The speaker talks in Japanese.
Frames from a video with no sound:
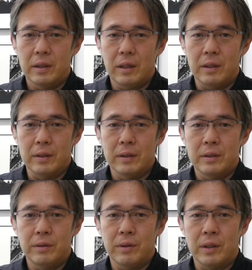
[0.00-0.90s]
はい、
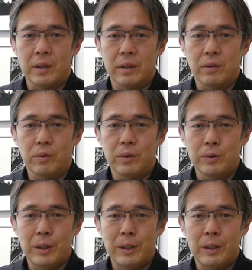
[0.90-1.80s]
ではこ
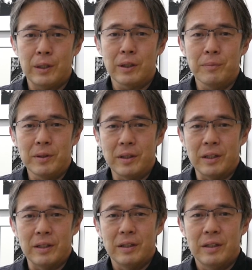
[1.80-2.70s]
れで改め
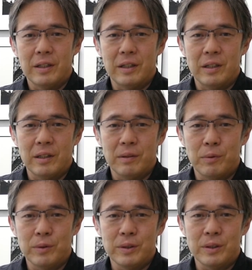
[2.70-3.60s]
て、えー、
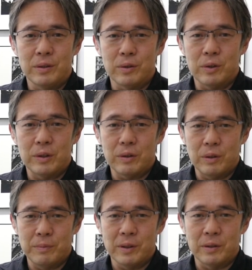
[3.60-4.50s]
僕自身のこれ
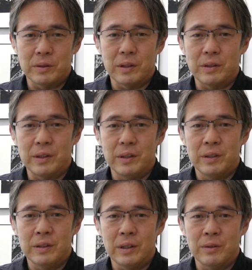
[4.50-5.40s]
までの作
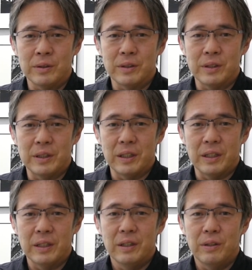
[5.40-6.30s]
品などについ
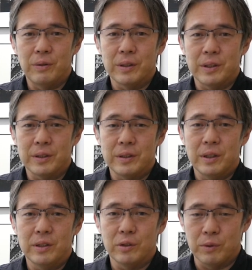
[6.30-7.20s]
てお話しした
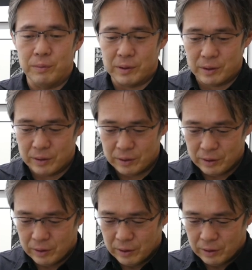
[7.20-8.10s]
いと思います。
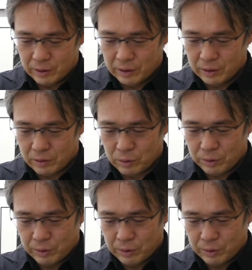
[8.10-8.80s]
えー、これ